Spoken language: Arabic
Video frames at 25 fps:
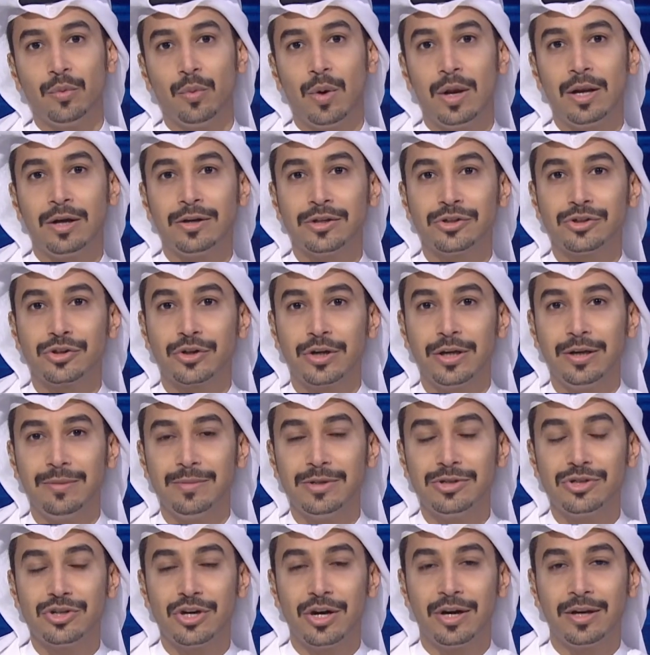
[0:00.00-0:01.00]
والعشرين
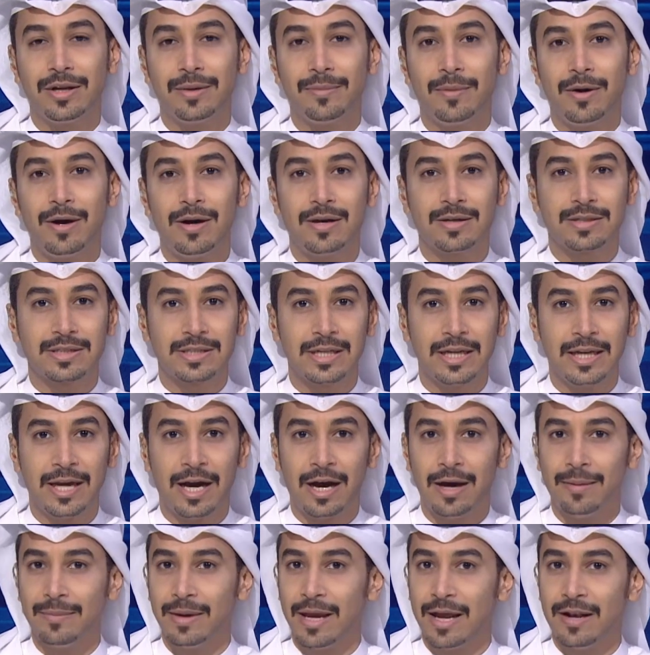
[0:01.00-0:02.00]
من شهر مارس
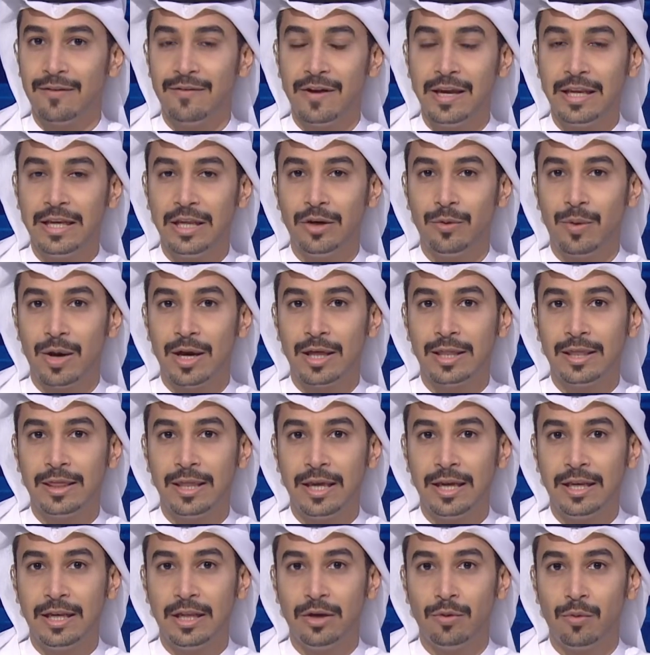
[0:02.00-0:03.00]
لعام
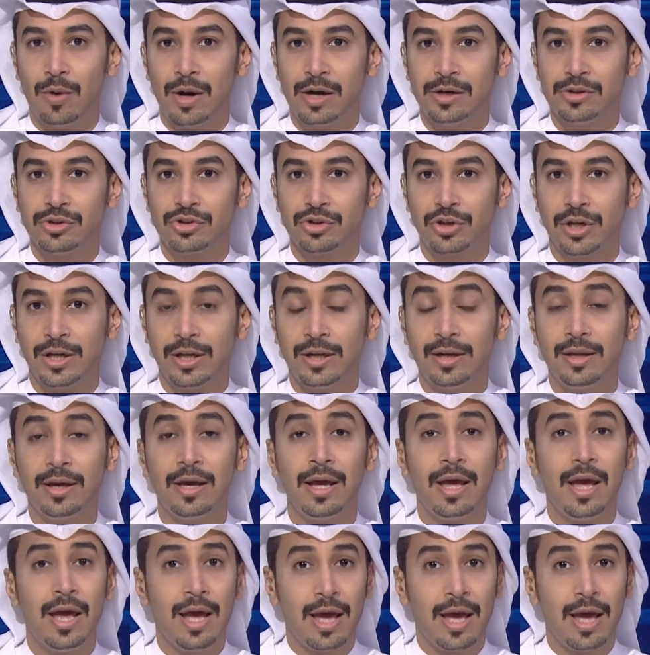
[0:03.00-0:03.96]
2022